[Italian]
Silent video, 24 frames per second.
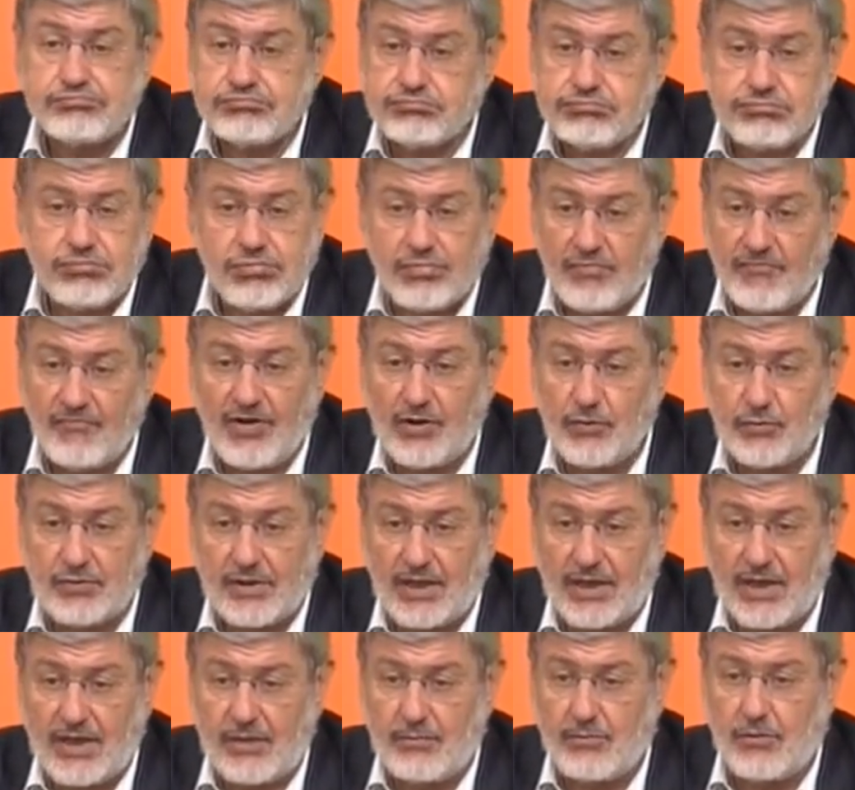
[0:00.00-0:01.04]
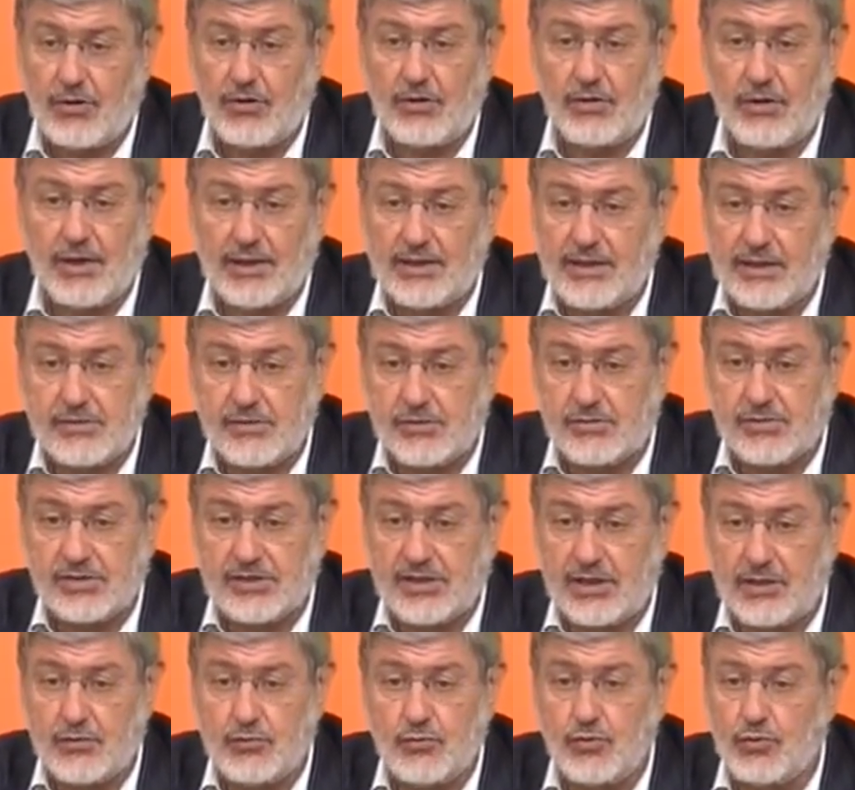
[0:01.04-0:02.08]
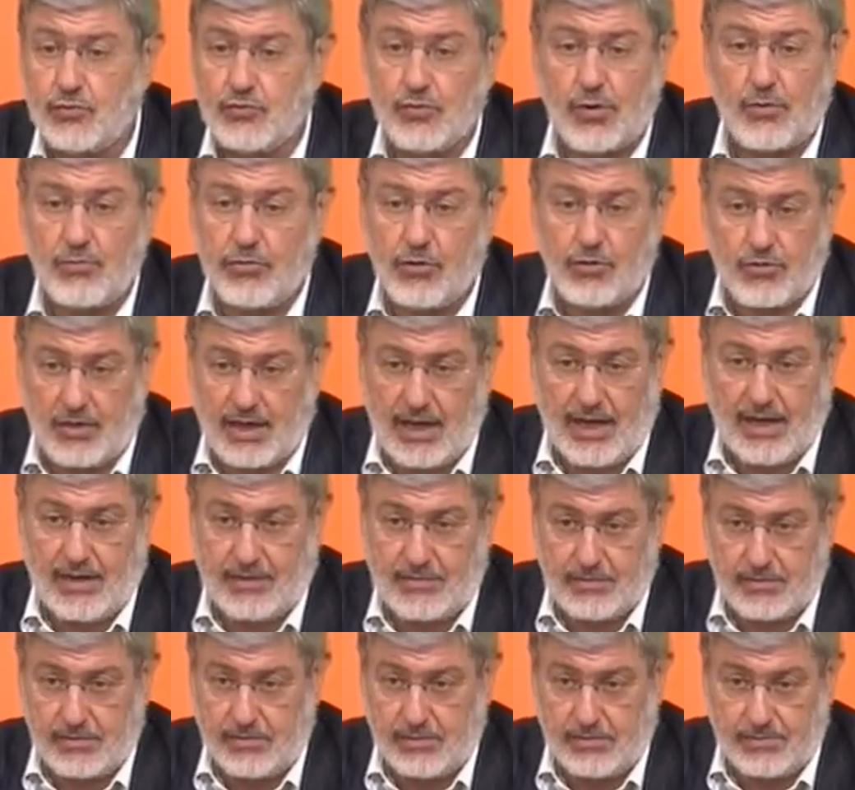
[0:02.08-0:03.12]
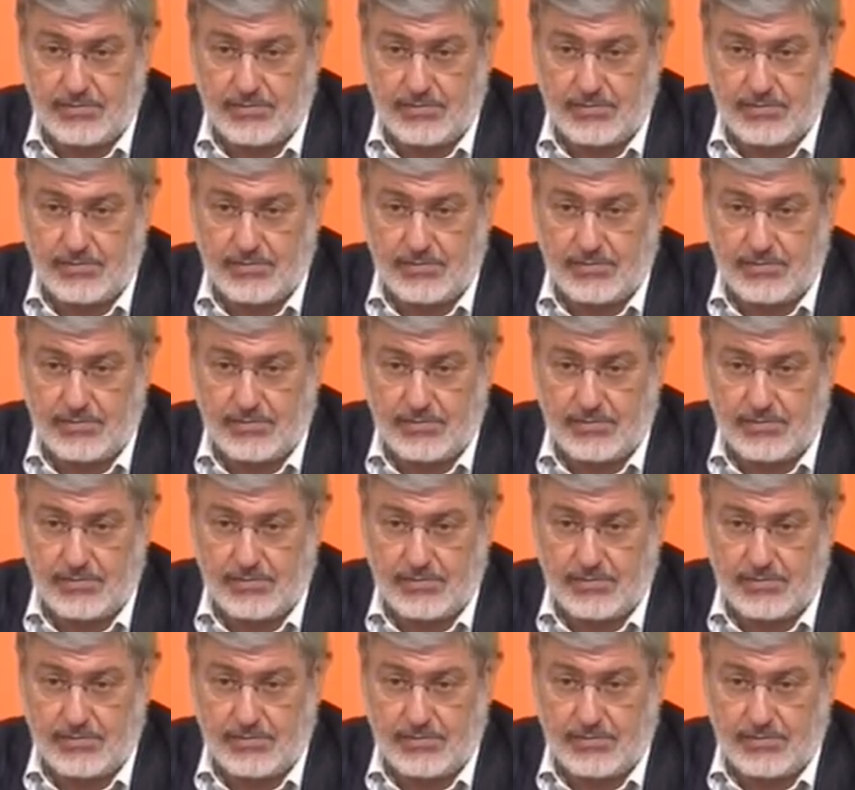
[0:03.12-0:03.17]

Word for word: valuteremo adesso se tutto è bloccato,